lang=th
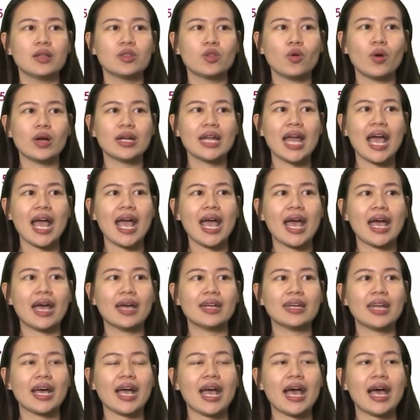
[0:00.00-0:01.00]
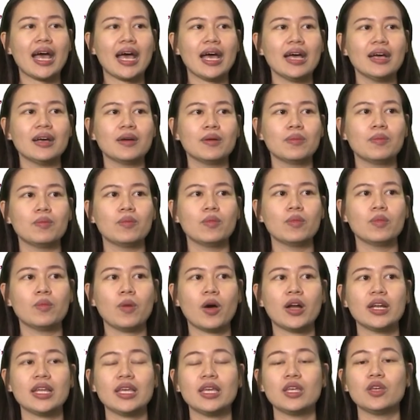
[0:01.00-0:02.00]
ตัวหน้านะคะ
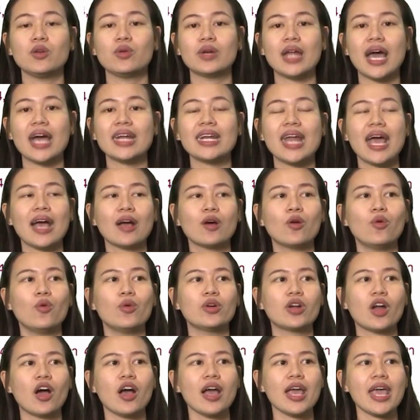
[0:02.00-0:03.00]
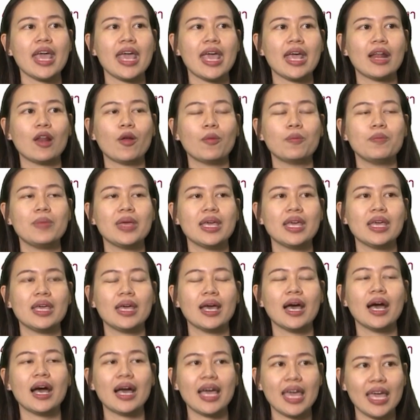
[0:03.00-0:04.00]
พอดีอยู่ด้านหน้าคูณเนาะ a ลบ b
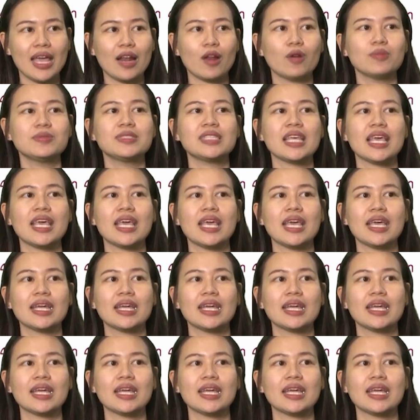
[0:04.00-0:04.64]
เอ่อ a ลบ c